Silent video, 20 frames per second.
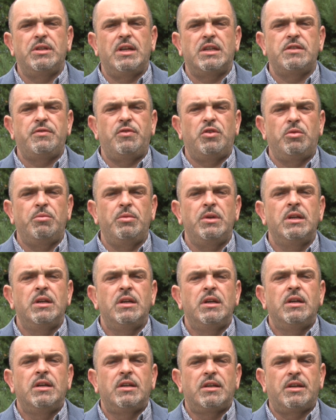nazwą
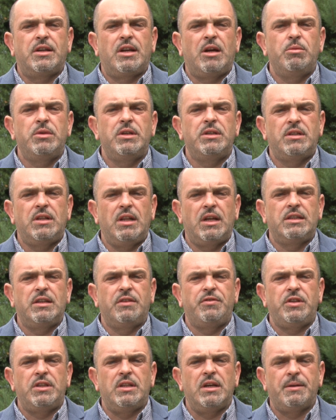Gramy dla
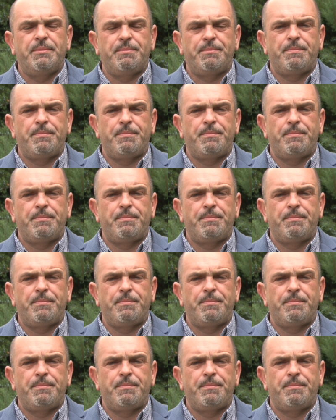Dawida.